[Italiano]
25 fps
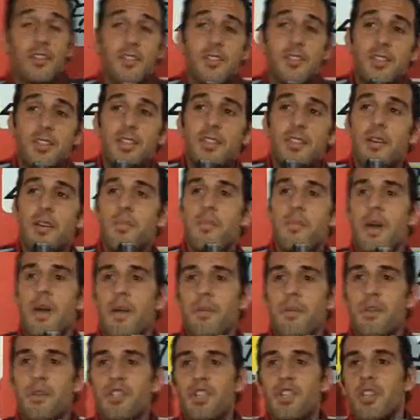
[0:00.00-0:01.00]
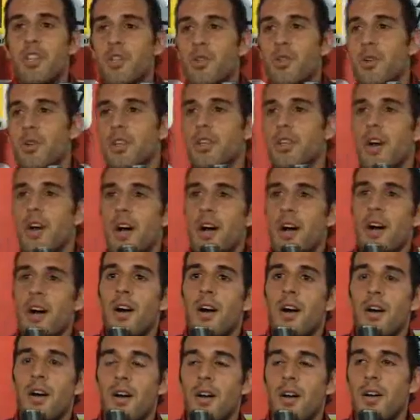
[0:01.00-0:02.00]
Sì, vabbè, i miei genitori
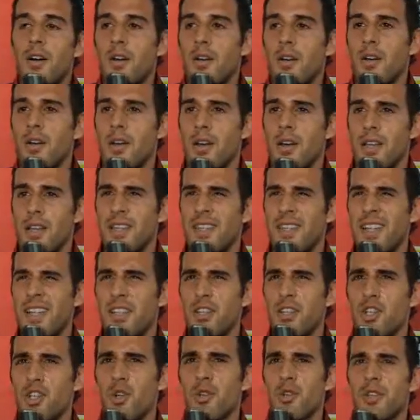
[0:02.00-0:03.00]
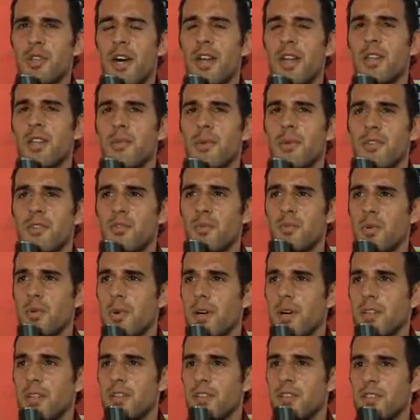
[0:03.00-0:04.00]
dall'età di 18 anni, penso mio
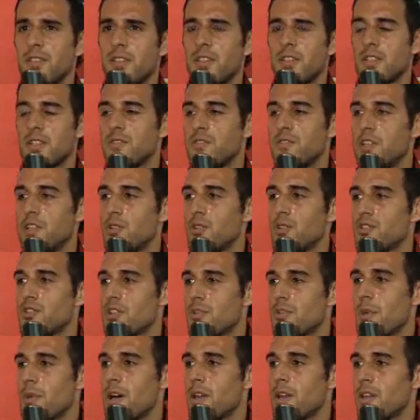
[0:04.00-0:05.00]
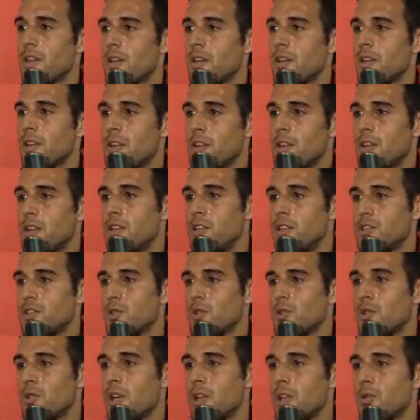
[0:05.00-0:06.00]
padre, si è trasferito in Germania. Io
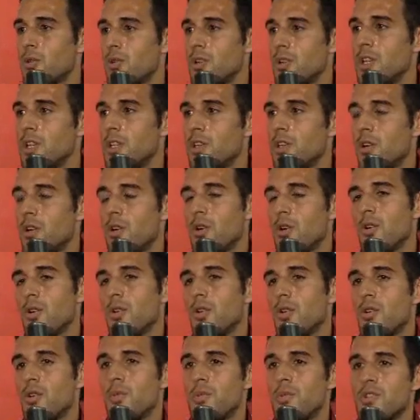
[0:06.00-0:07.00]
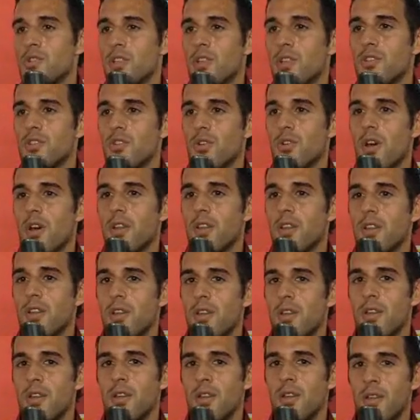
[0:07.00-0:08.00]
sono nato lì, ho cominciato a
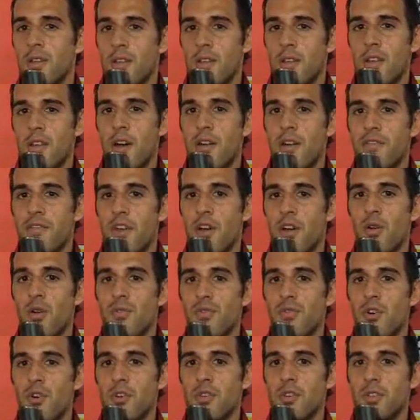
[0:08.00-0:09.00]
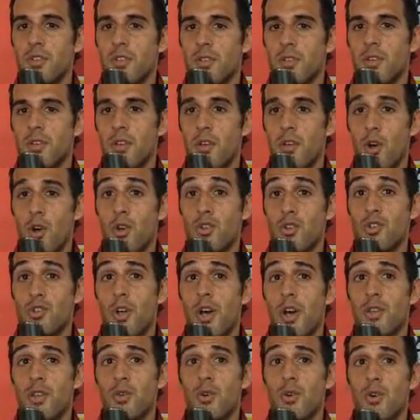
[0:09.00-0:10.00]
giocare a Francoforte. Ho
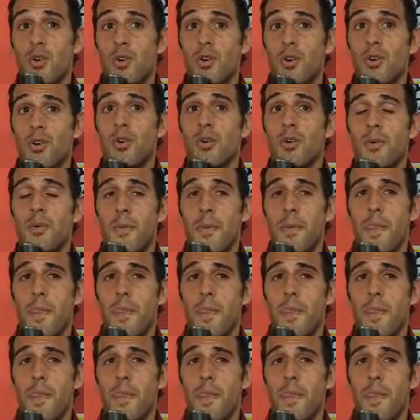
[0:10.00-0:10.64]
giocato, ho